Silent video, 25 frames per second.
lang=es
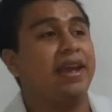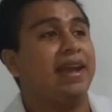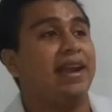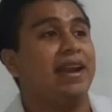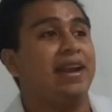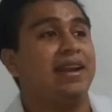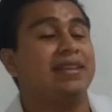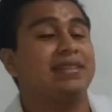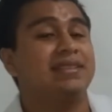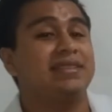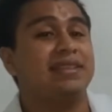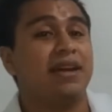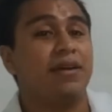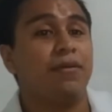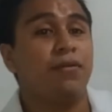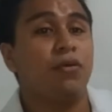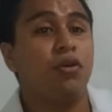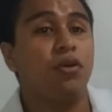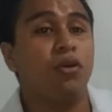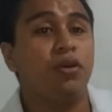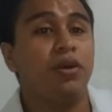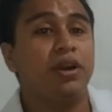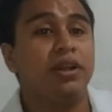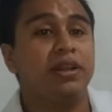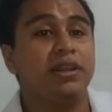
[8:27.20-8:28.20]
El
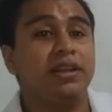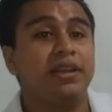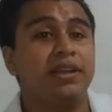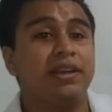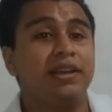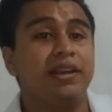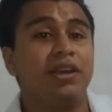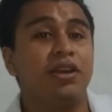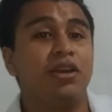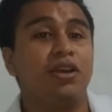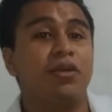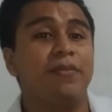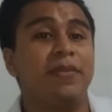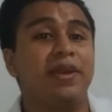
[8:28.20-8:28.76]
sabor tiene